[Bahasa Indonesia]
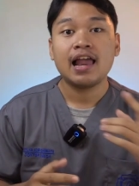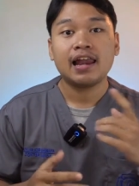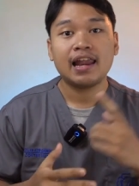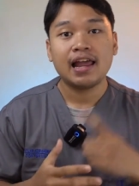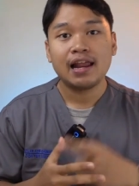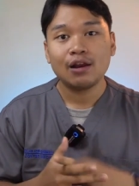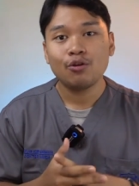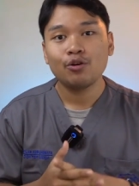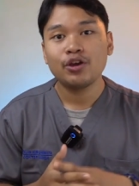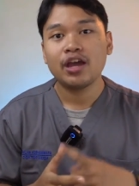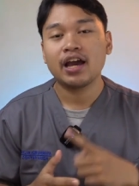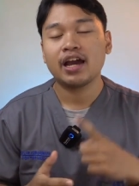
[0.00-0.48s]

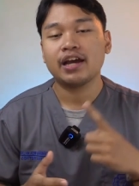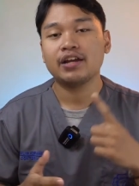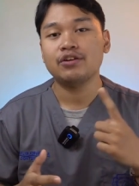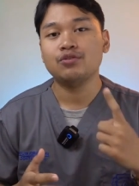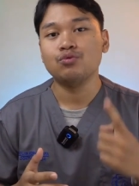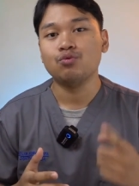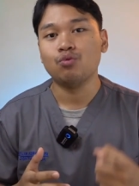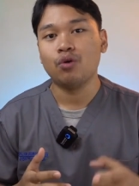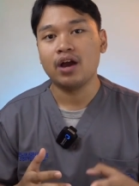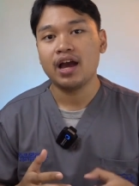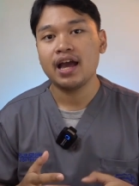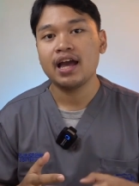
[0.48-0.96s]
Lalu yang
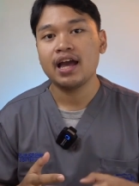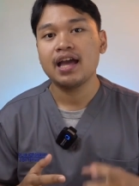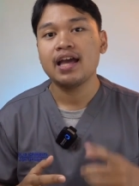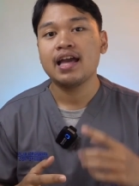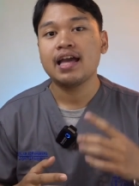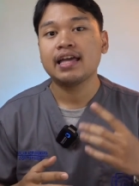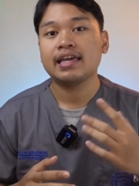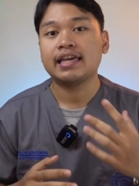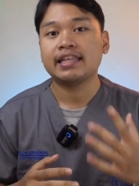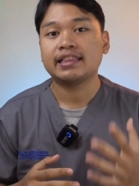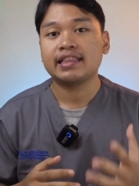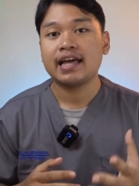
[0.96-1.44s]
kedua,
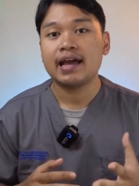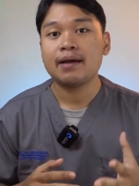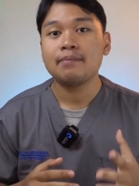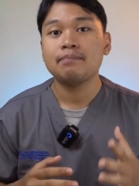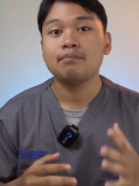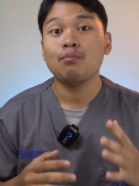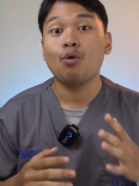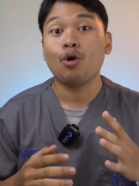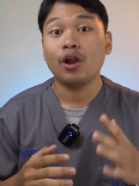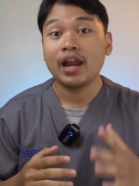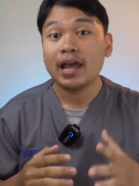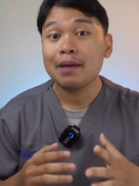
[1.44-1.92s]
kita
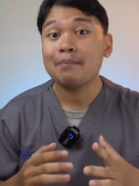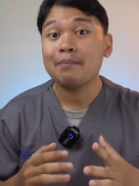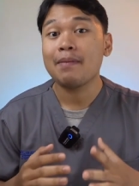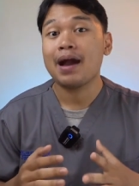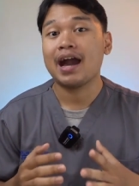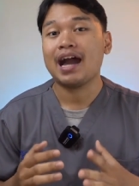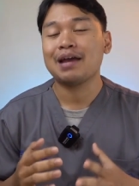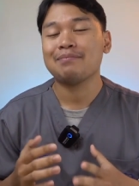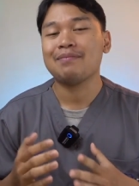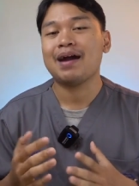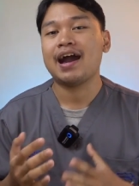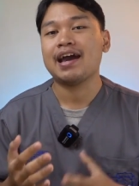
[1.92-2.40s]
boleh
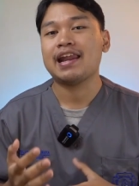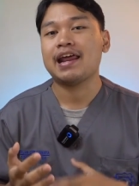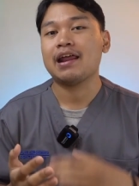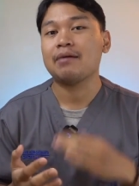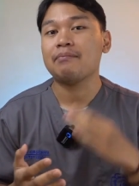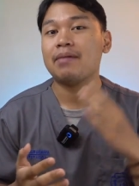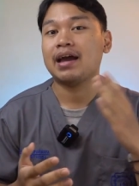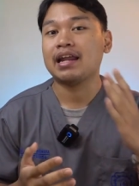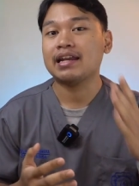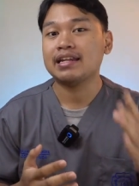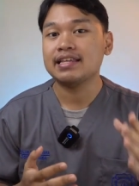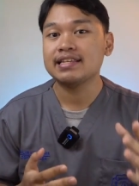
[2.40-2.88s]
makan
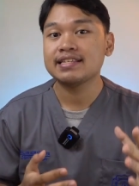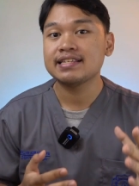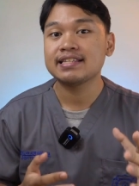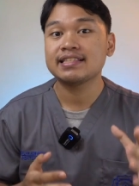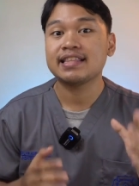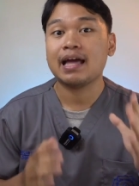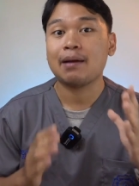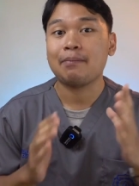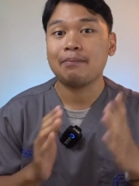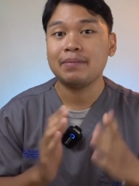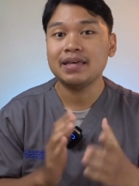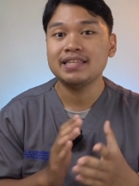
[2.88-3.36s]
makanan yang manis
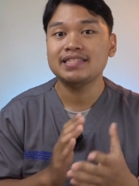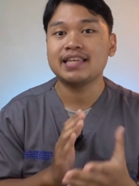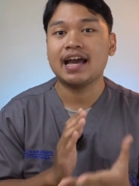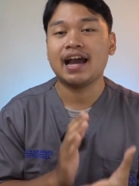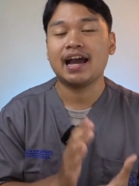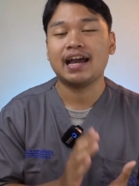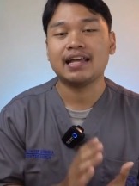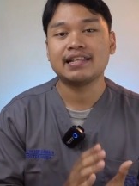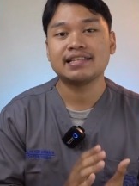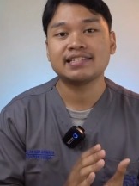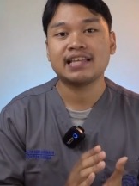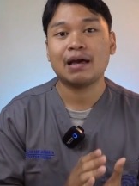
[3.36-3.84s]
tapi
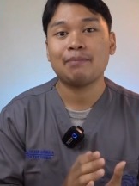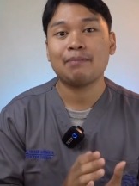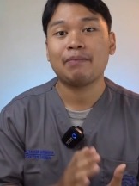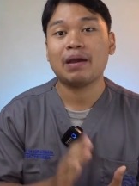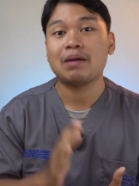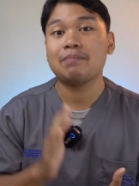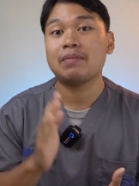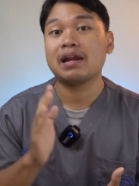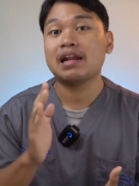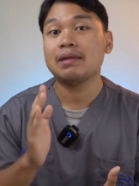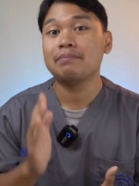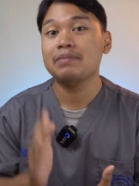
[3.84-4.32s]
jangan
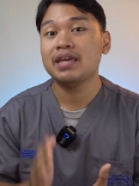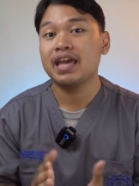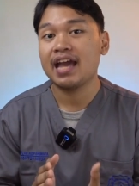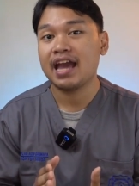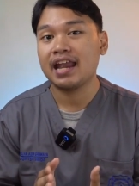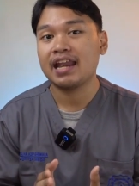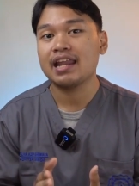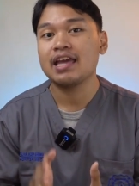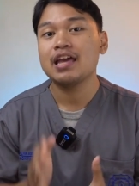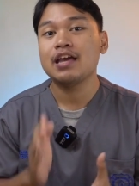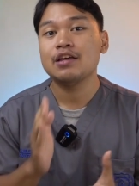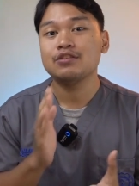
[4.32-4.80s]
sampai
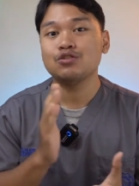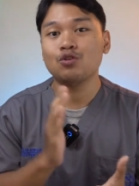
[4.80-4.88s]
berlebihan.